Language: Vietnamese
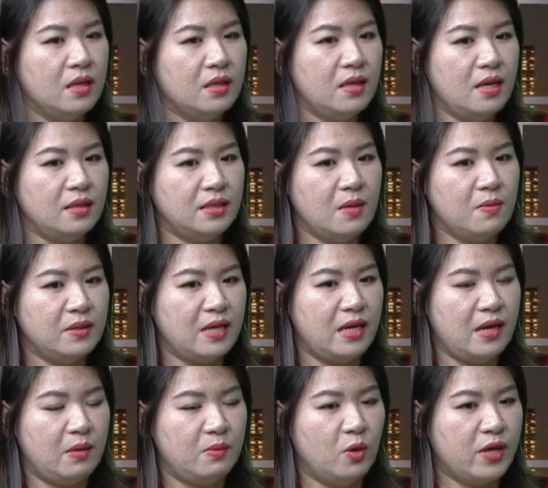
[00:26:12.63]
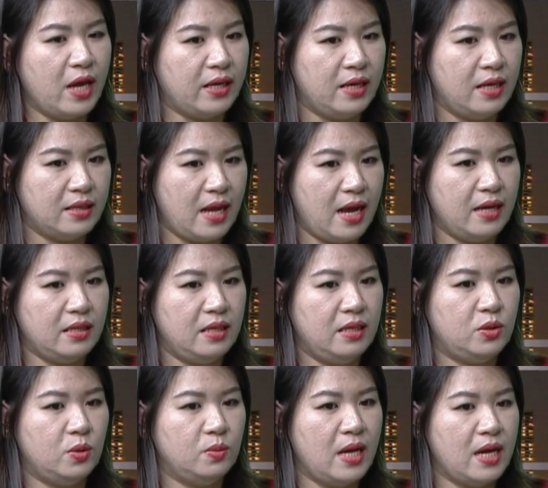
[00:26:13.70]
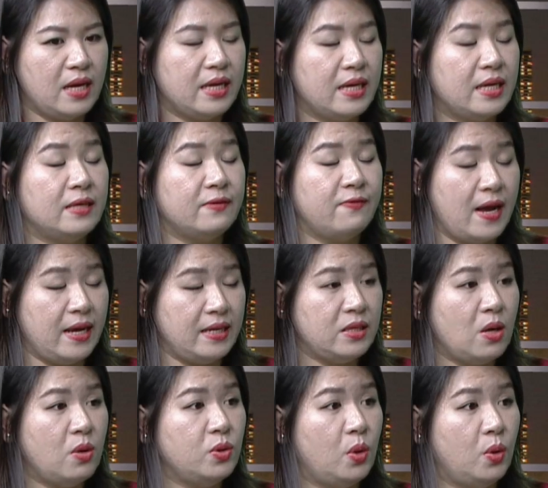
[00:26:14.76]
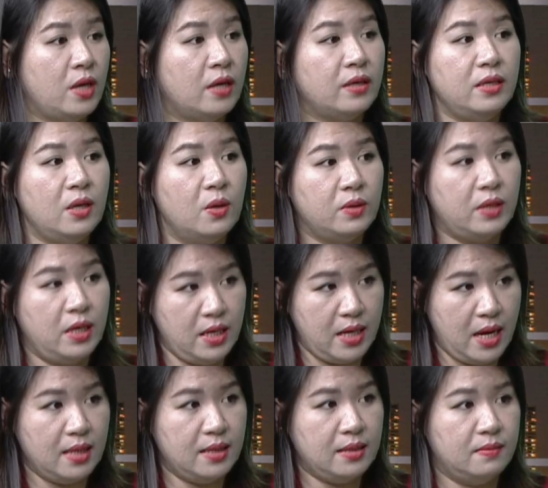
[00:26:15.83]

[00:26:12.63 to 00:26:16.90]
Tức là trong cái giai đoạn bối cảnh hiện tại thì chúng ta phải trau dồi thật nhiều kỹ năng